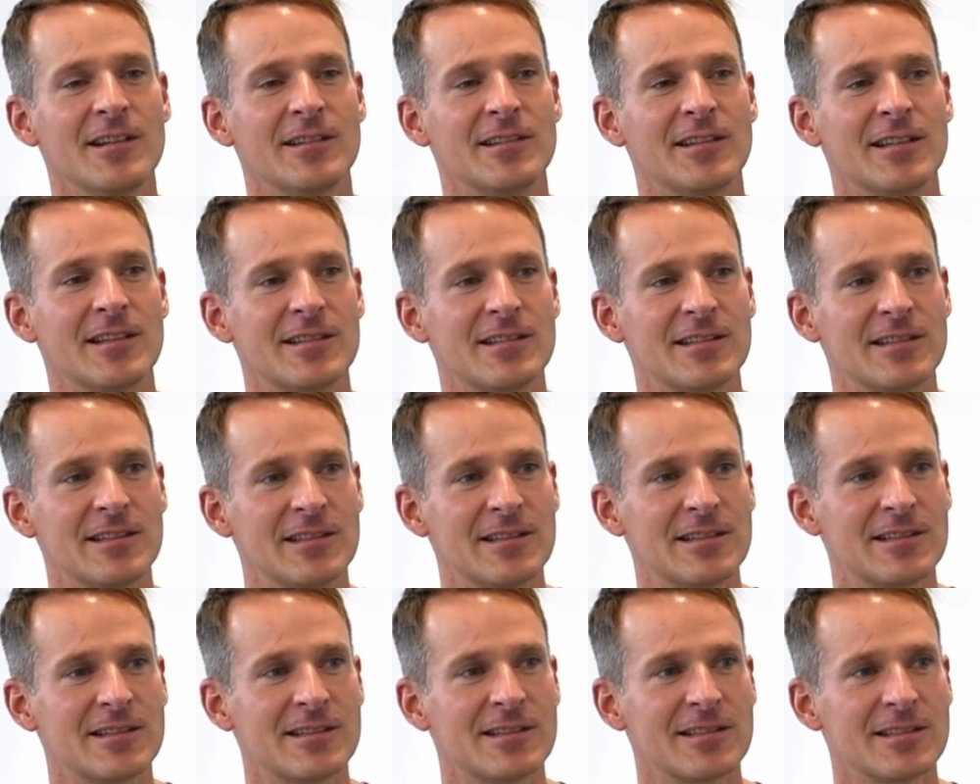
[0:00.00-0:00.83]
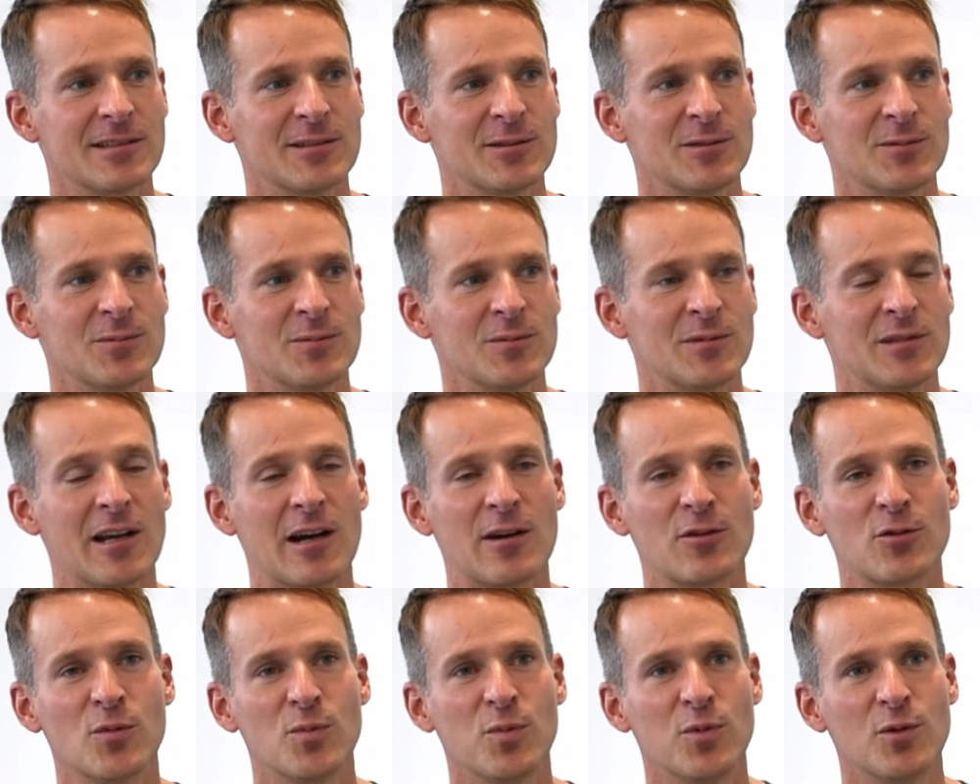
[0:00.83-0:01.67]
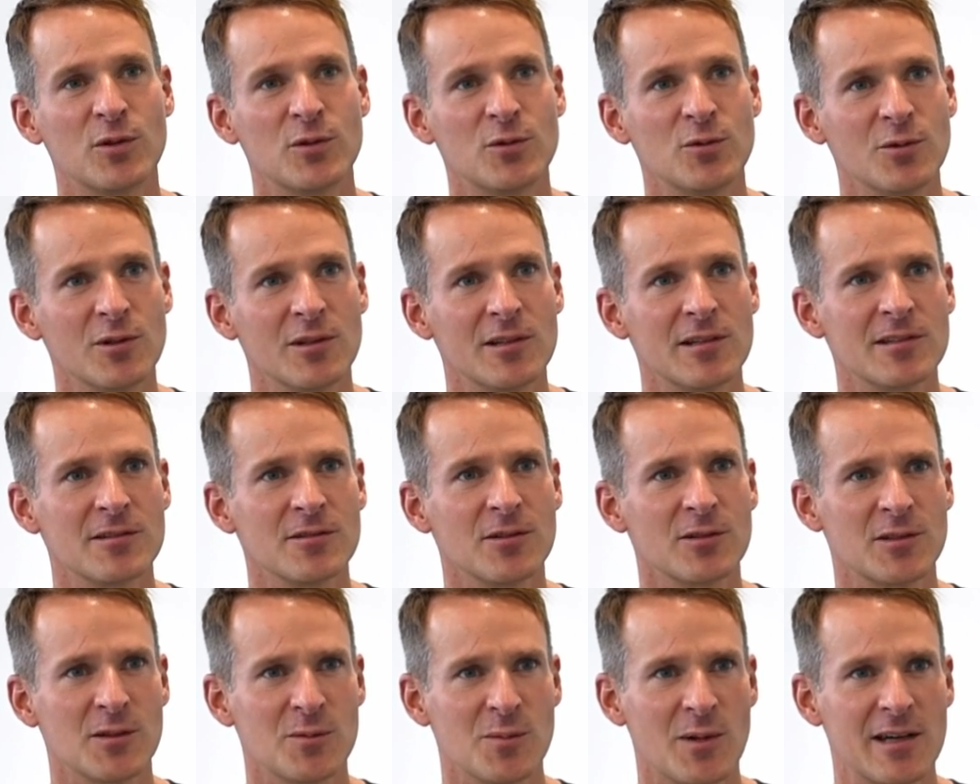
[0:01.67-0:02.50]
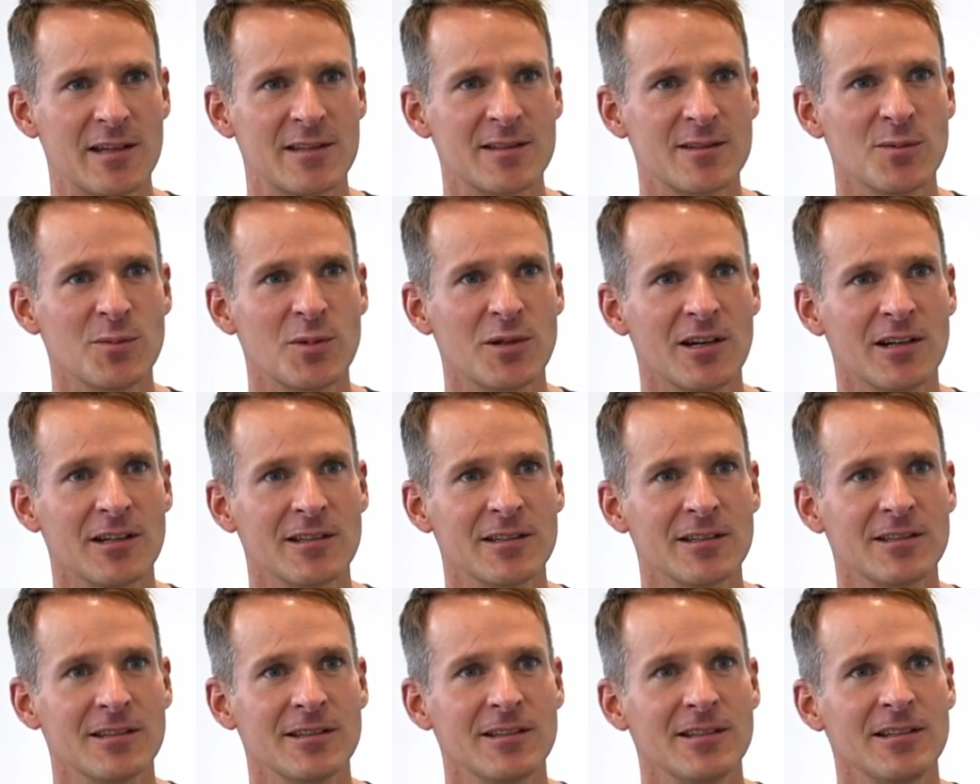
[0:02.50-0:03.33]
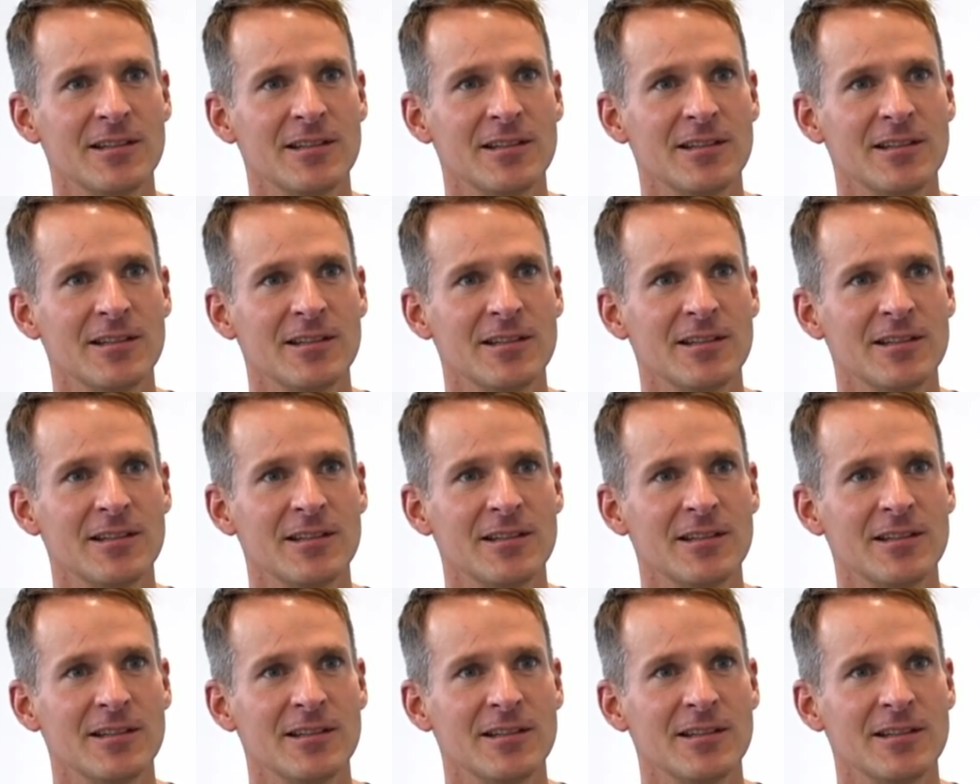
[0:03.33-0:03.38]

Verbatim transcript: Das ist, ähm, die Akupunktur ist noch den meisten bekannt.